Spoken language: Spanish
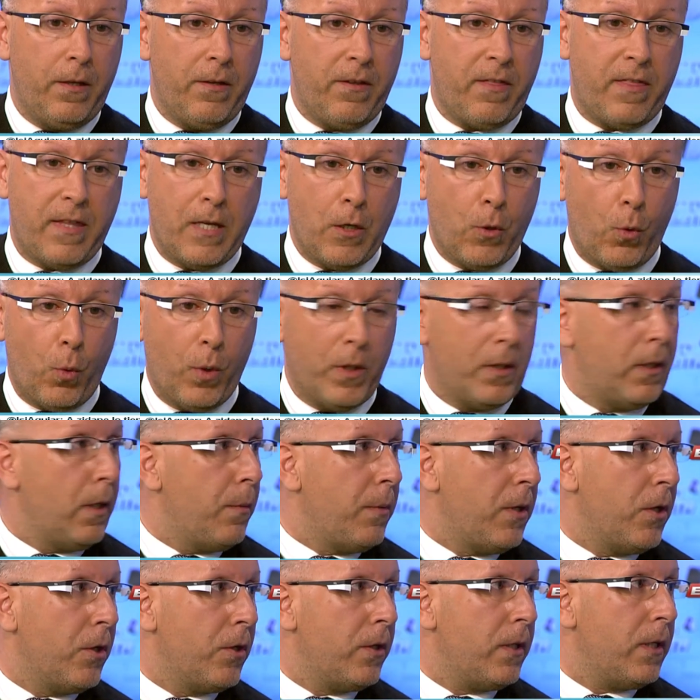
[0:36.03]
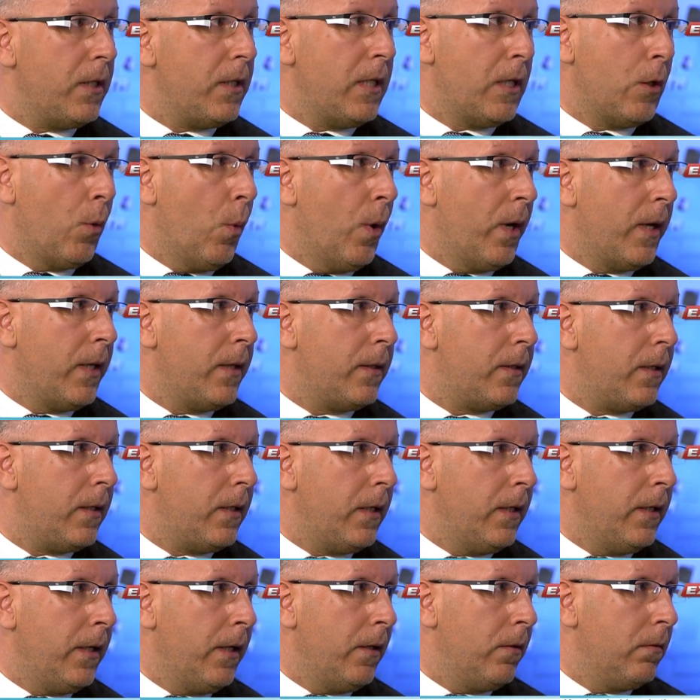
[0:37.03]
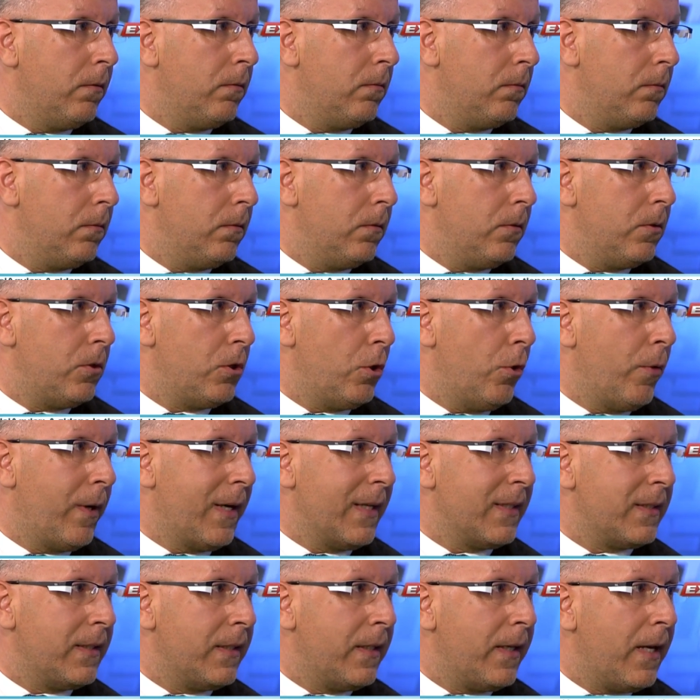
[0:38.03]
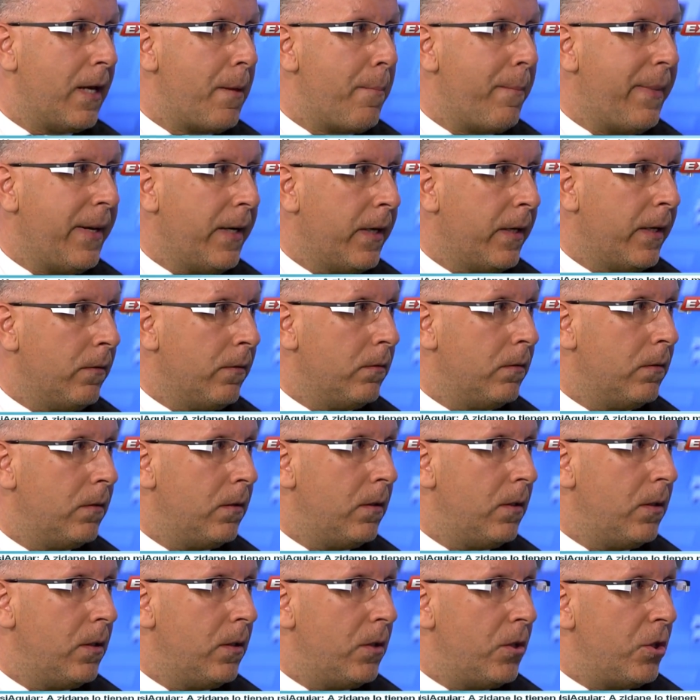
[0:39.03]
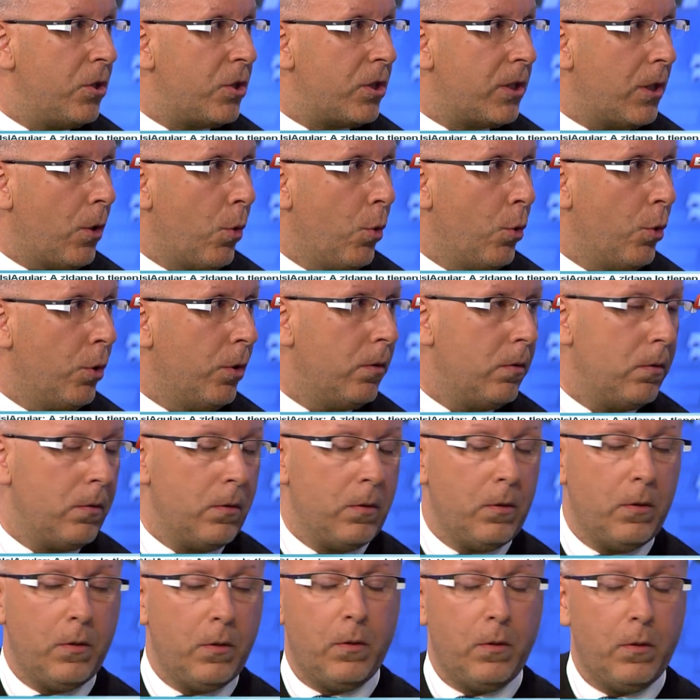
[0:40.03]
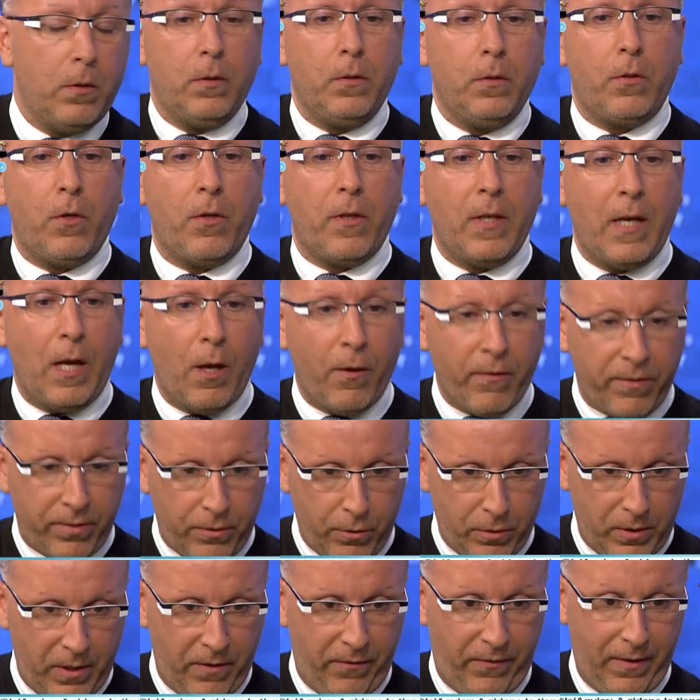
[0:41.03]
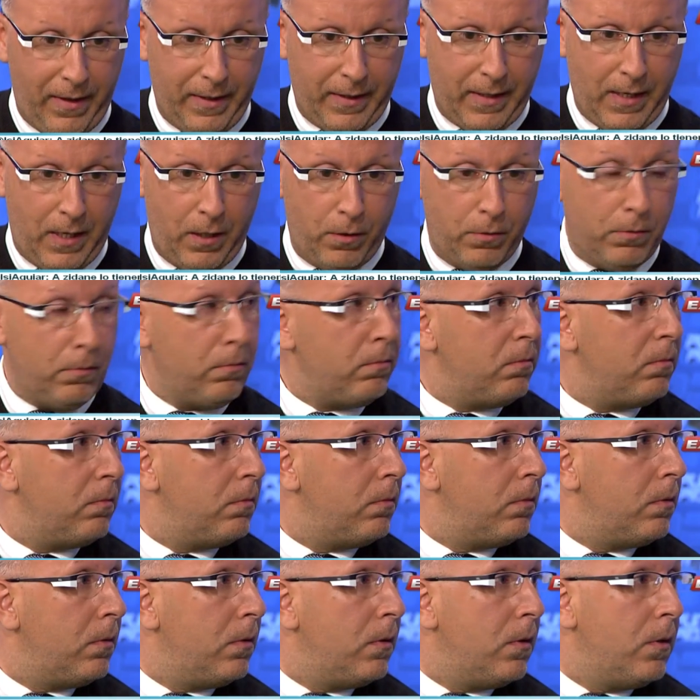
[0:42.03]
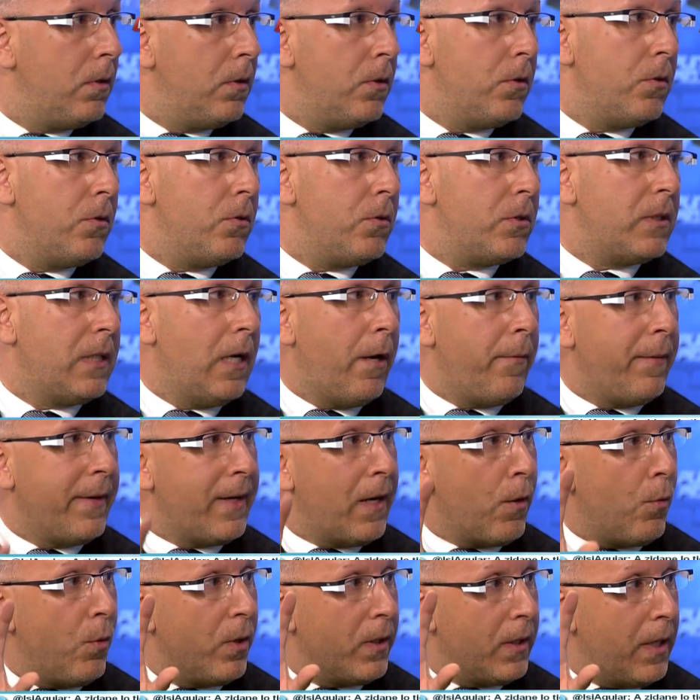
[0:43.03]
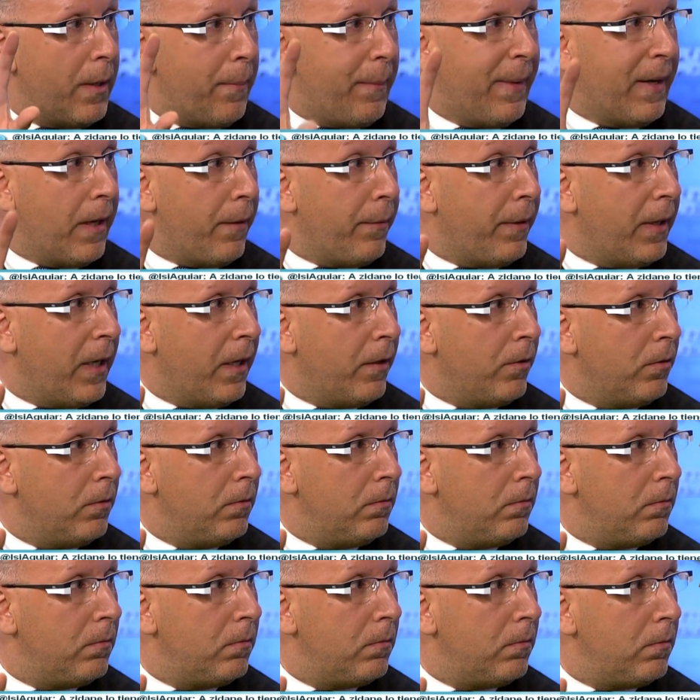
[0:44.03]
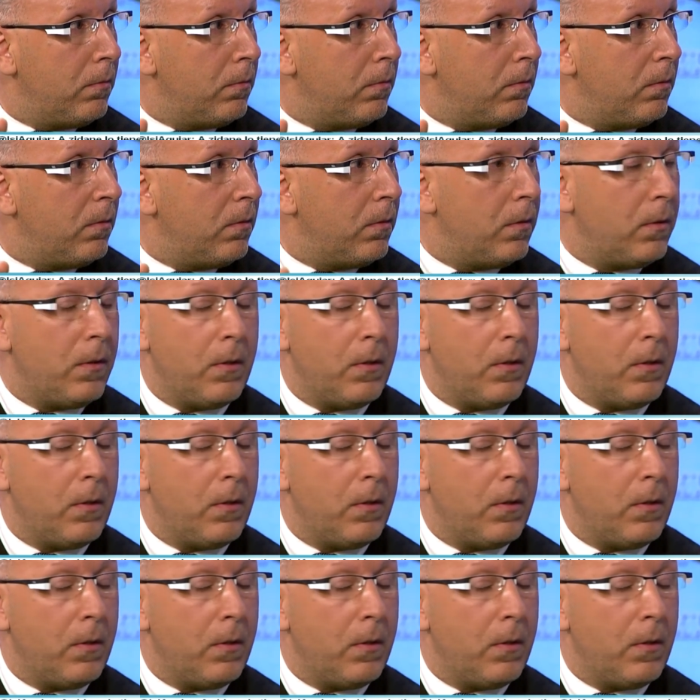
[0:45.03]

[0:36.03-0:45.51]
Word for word: 50 millones ni 40 en enero, se lo gastará en verano. Correcto. Seguro. Entonces la opción de Falcao se la van a guardar para verano. Vale.